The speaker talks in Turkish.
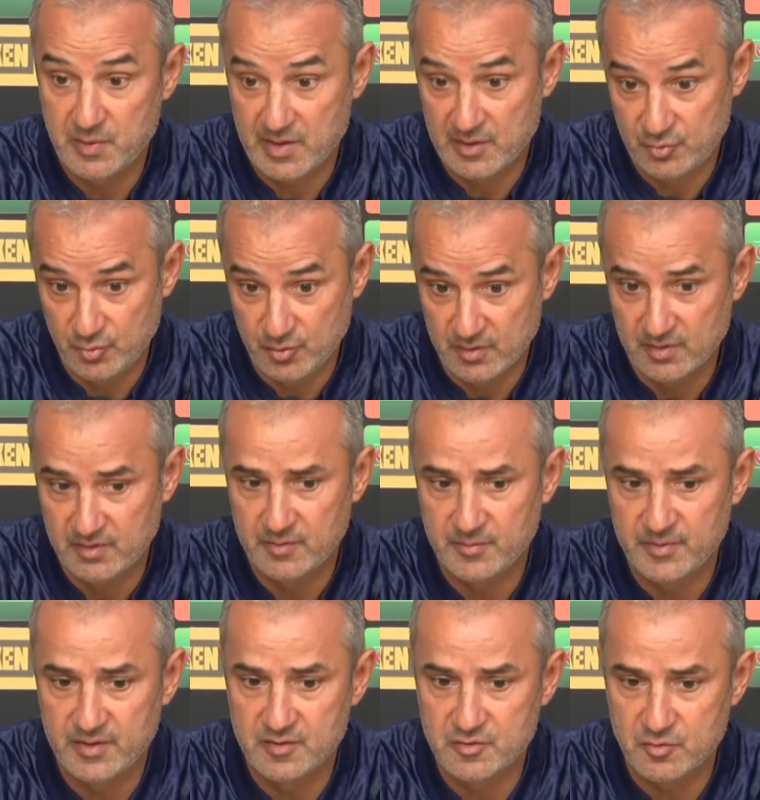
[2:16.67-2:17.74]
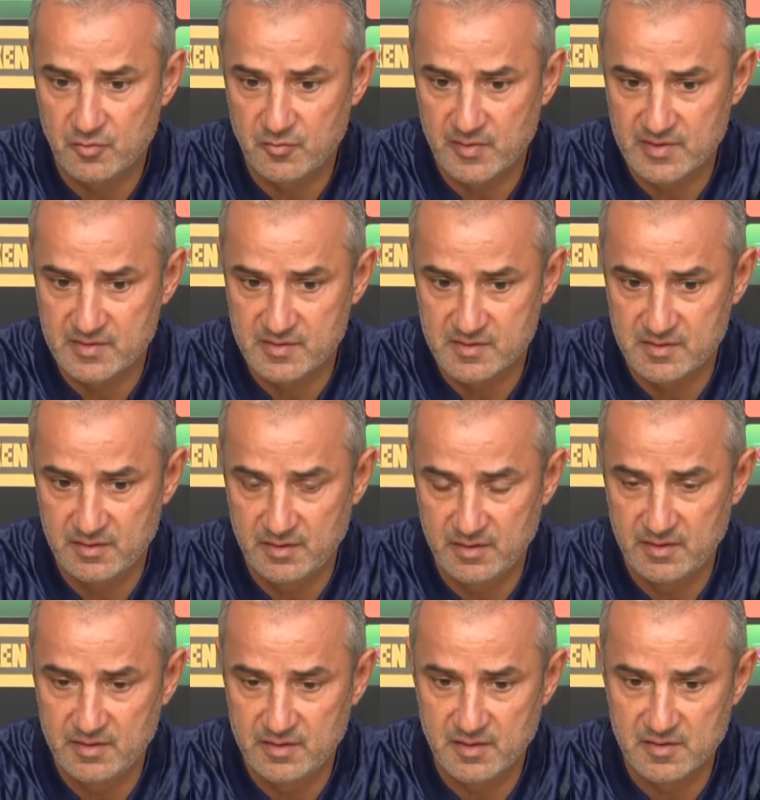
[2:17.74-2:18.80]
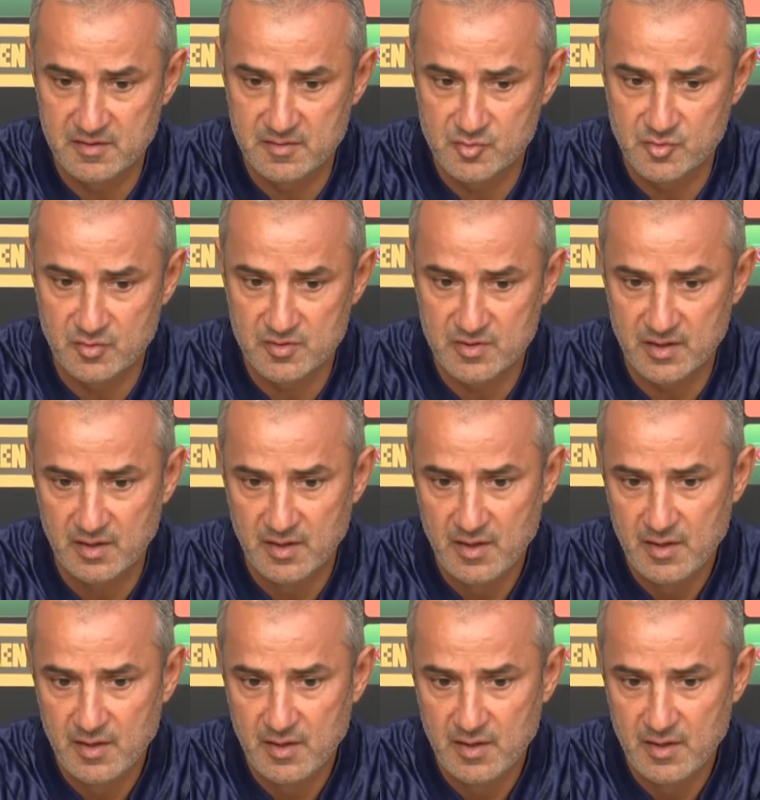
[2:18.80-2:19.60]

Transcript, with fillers: Bartu'ya da tabii ki çok fazlasıyla ihtiyacımız olacak.